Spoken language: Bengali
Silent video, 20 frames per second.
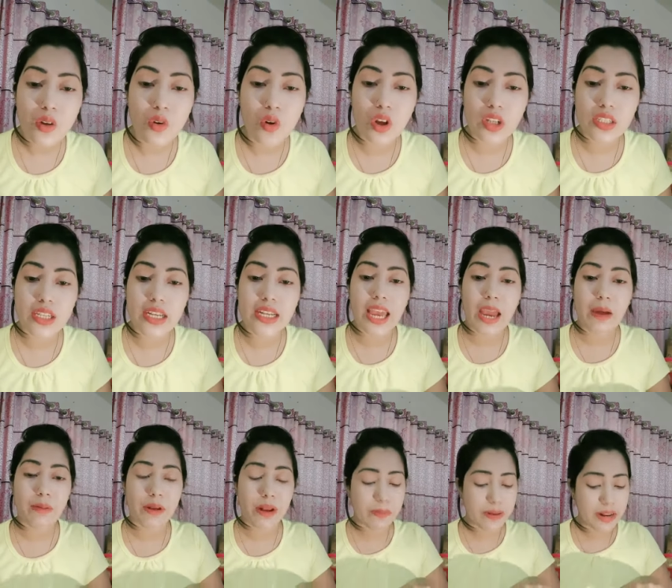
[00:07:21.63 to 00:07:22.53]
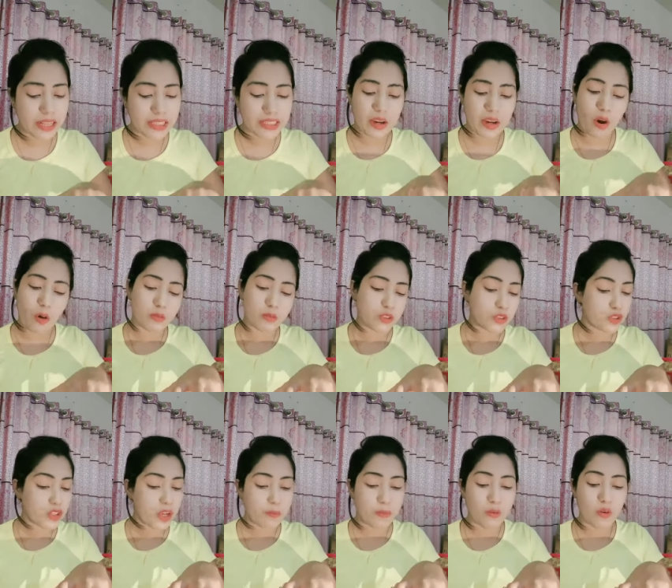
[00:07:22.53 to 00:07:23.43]
গোল জেল কি অ্যাভেলেবেল আছে
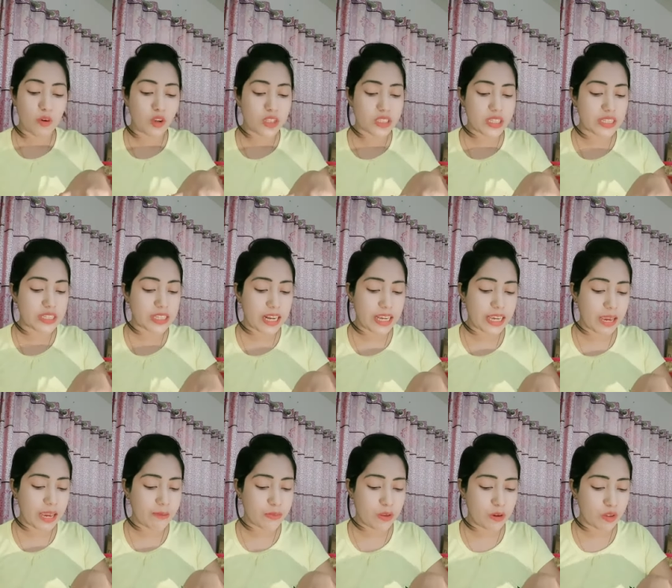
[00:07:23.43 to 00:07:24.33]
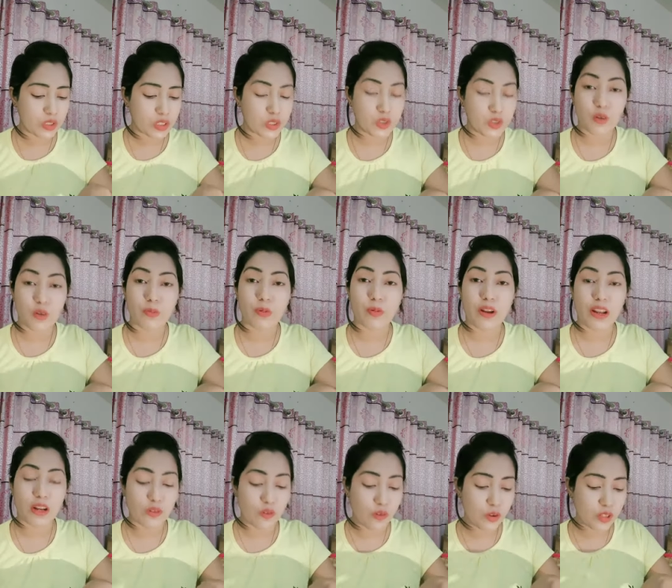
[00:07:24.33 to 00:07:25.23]
অবশ্যই গোল জেল ছাড়া কেমনি হচ্ছে চলবো
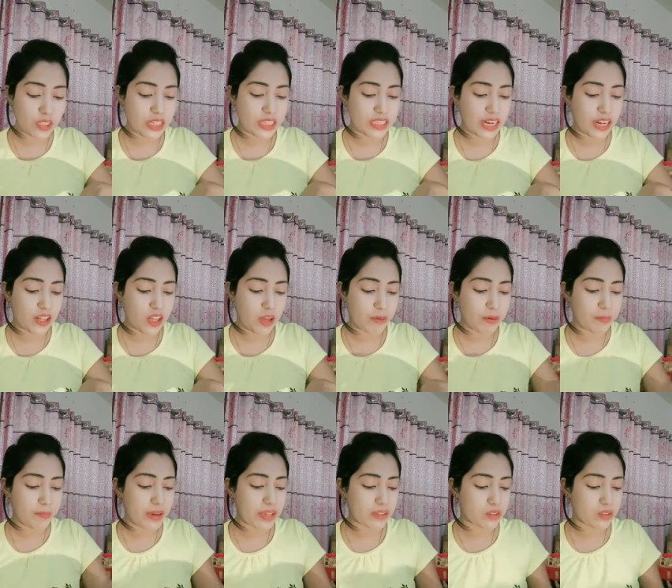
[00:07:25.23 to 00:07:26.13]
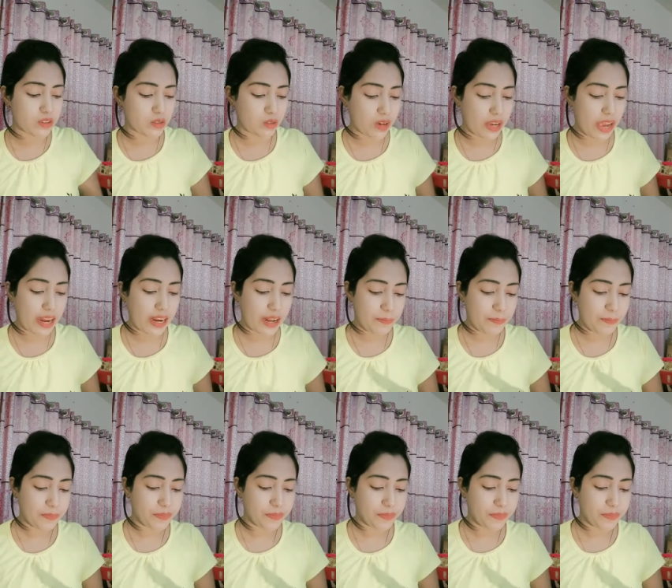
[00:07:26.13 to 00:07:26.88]
বলেন গোল জেল ছাড়া তো আমার পেজ কানা